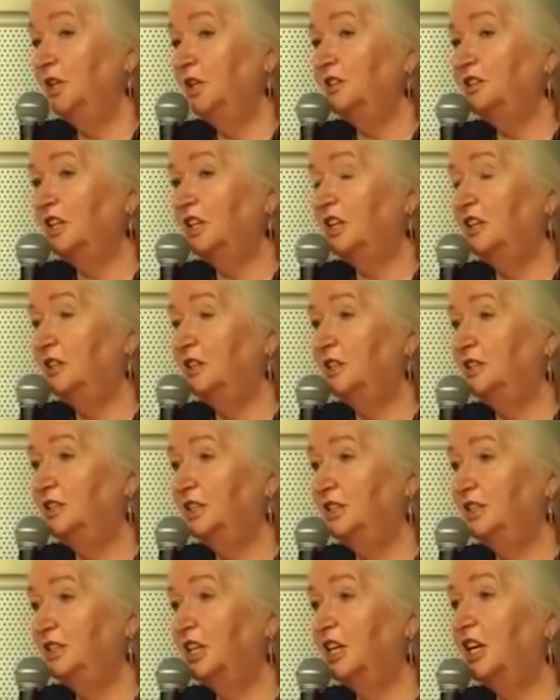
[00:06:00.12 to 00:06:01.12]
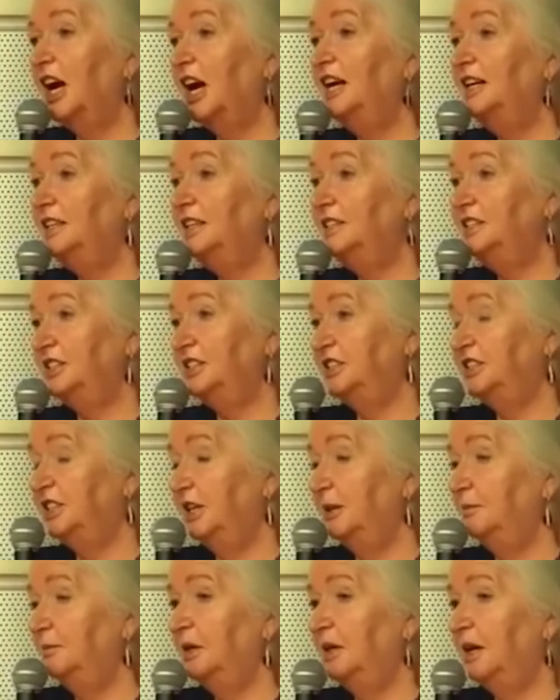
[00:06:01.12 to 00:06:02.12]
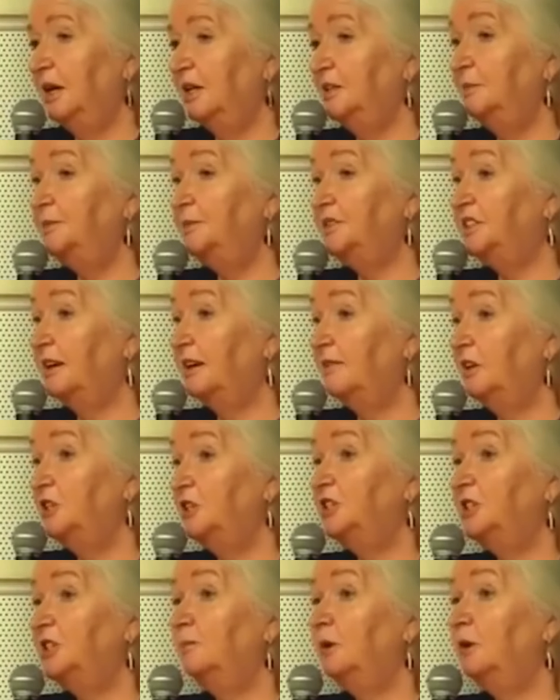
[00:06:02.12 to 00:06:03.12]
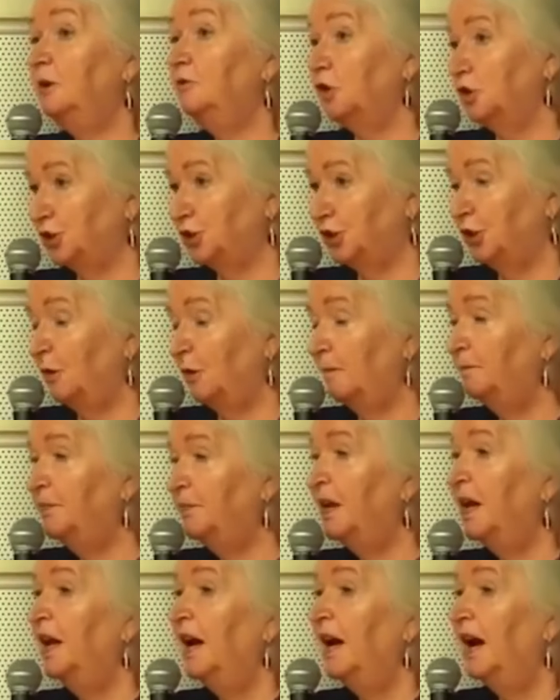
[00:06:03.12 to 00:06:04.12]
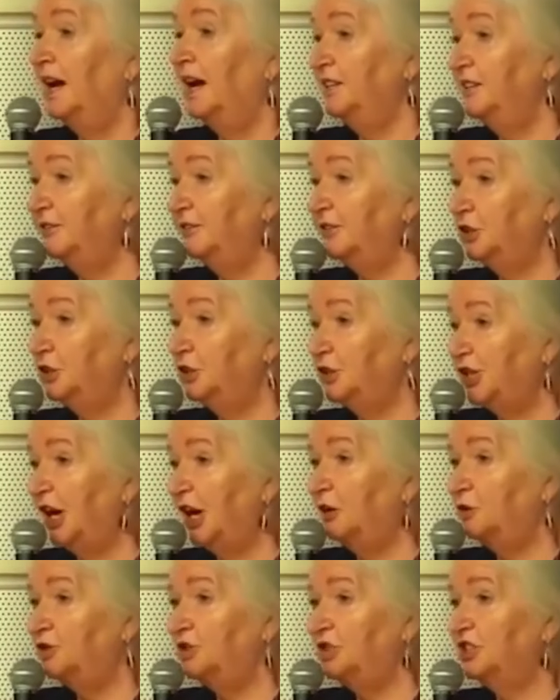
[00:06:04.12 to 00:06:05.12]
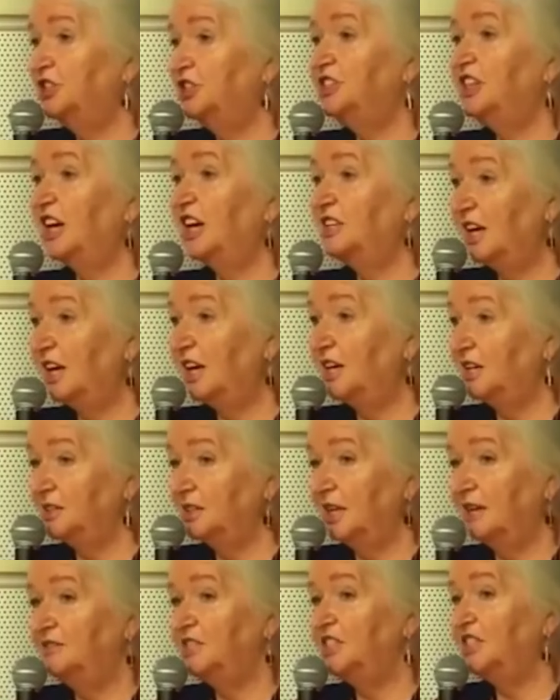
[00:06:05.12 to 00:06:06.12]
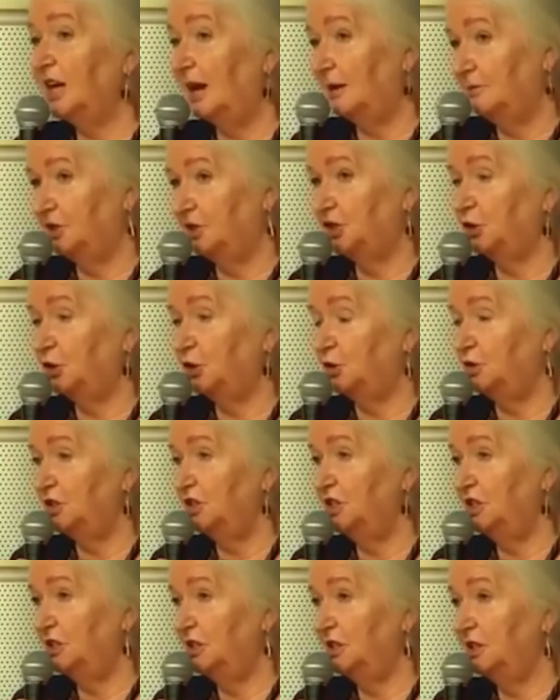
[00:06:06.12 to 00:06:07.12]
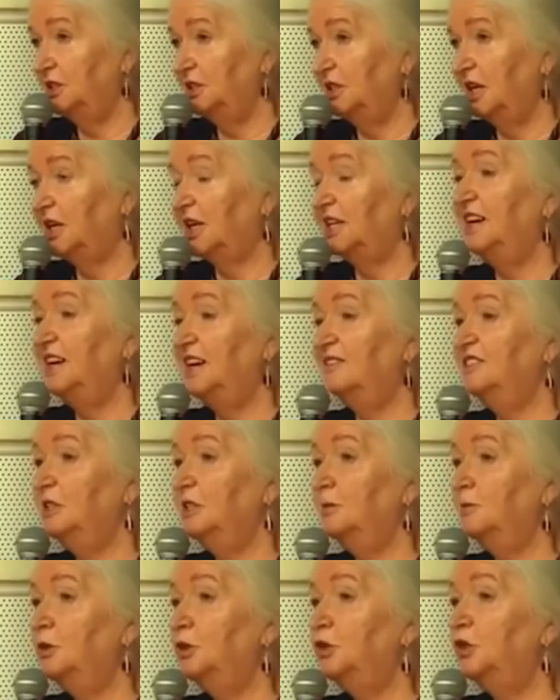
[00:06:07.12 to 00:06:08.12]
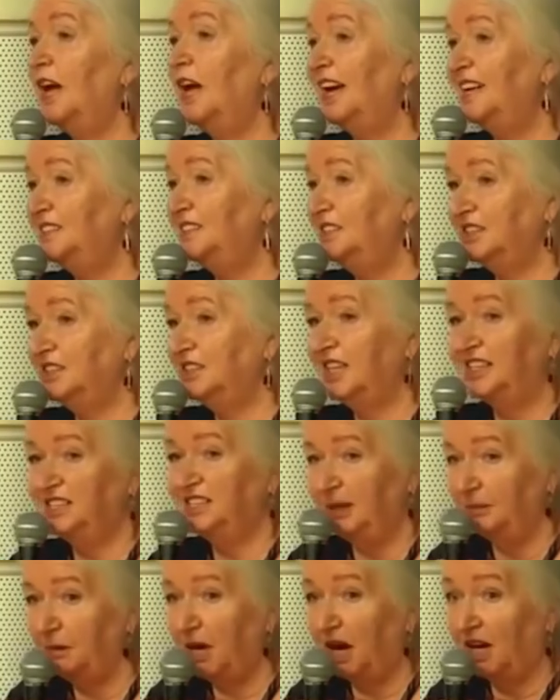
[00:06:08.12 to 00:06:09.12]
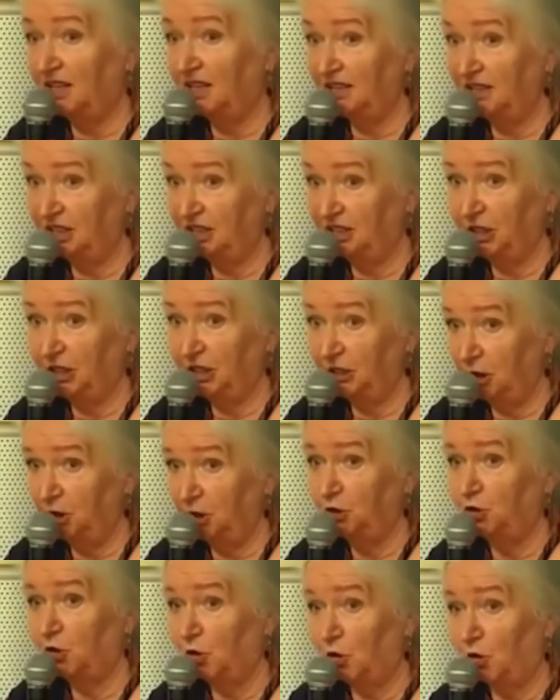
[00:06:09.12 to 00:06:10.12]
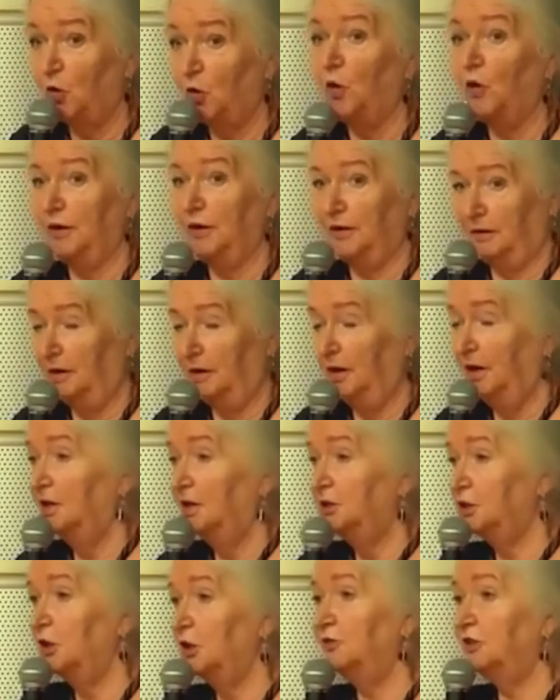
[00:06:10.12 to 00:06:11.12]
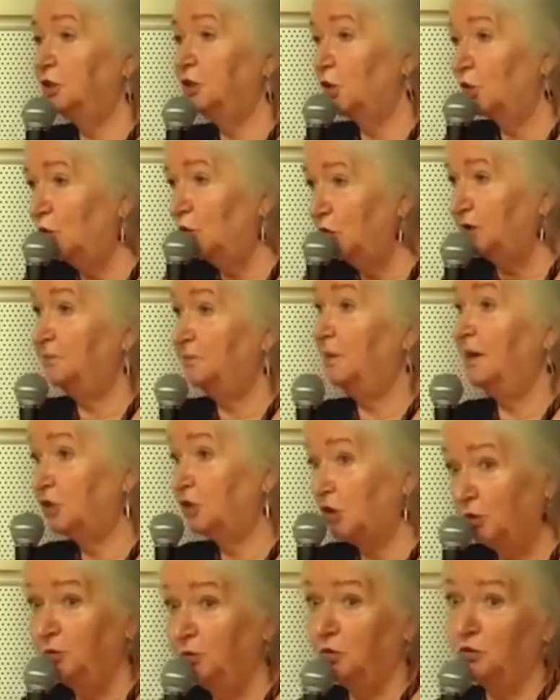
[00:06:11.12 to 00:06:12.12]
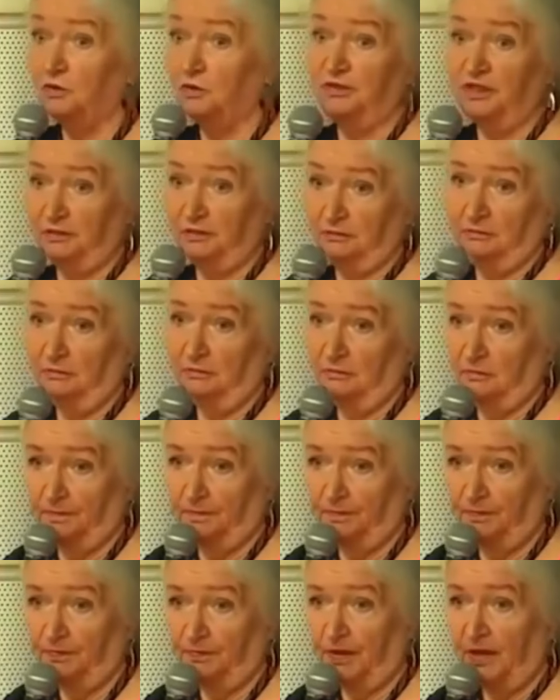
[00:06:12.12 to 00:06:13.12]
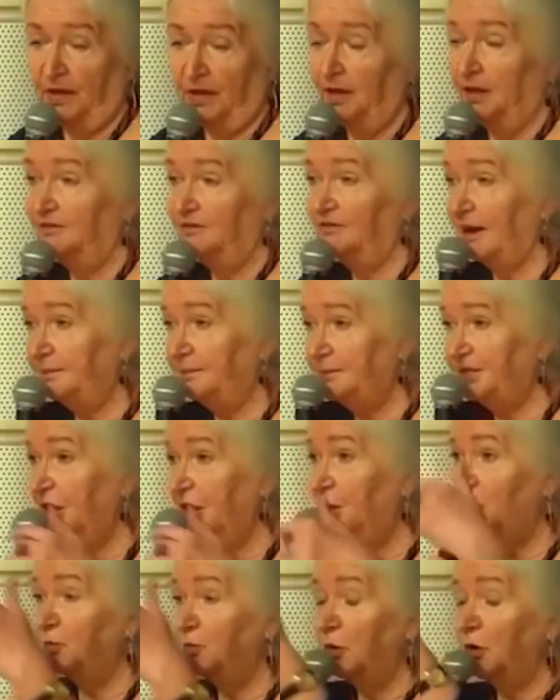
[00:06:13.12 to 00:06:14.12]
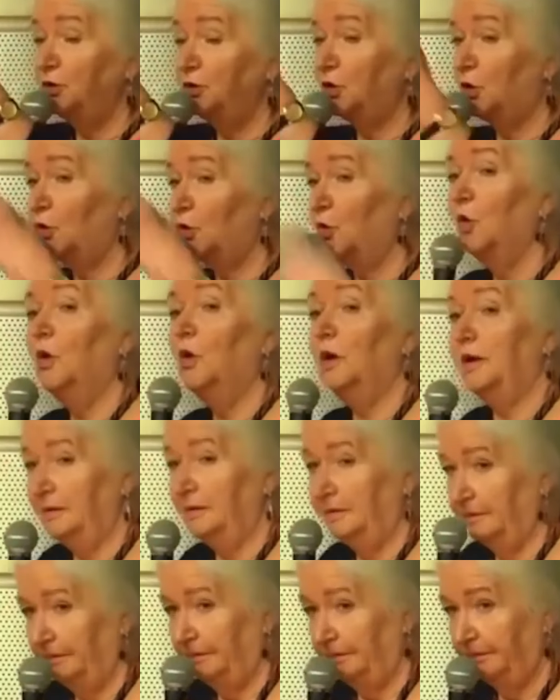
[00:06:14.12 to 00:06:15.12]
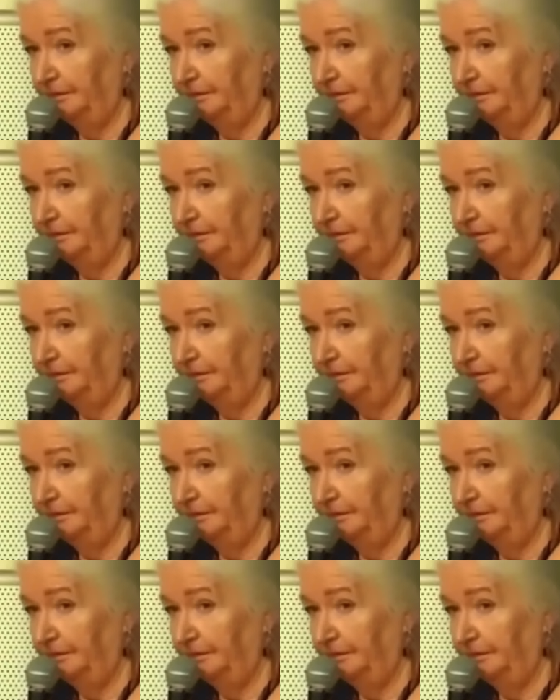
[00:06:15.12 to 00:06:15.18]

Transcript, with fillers: он открыл эти зеркальные системы, и они представляют собой вот что. Они включаются не тогда, когда вы сами что-то делаете, а когда вы наблюдаете за тем, как это делает другой. Слово «другой» с большой буквы. Вообще любой другой –